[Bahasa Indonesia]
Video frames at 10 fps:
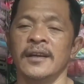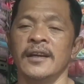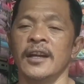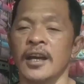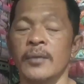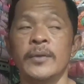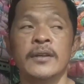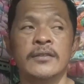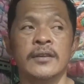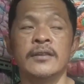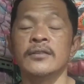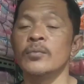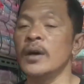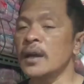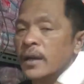Karena kami di sini
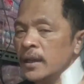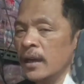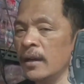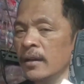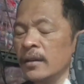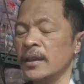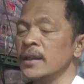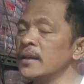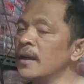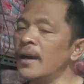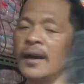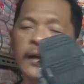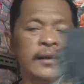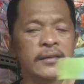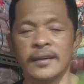semua real, tidak
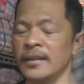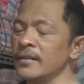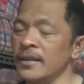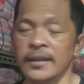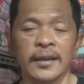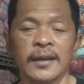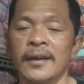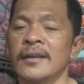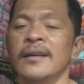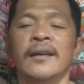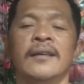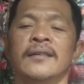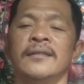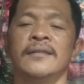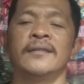ada setting-settingan harga.
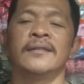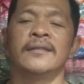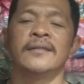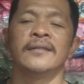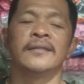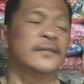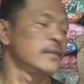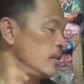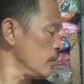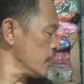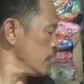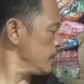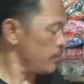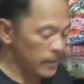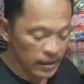
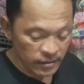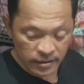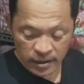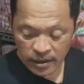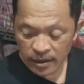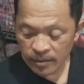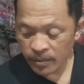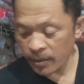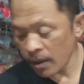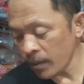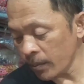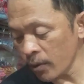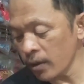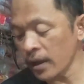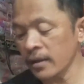Oke, masih beberapa
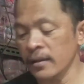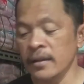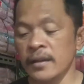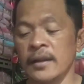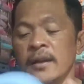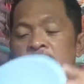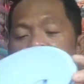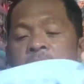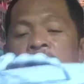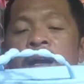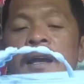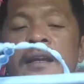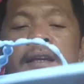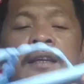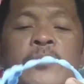produk
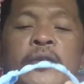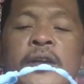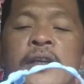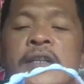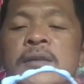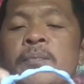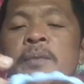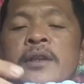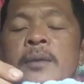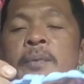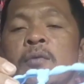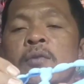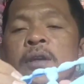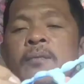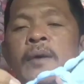kali ini modelnya jepit tapi
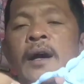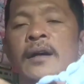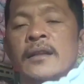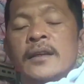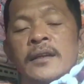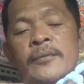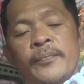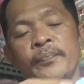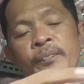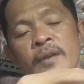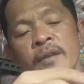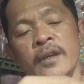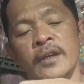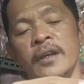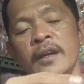unik banget ini
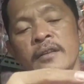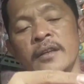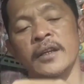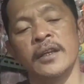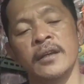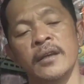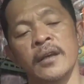jadi dari sini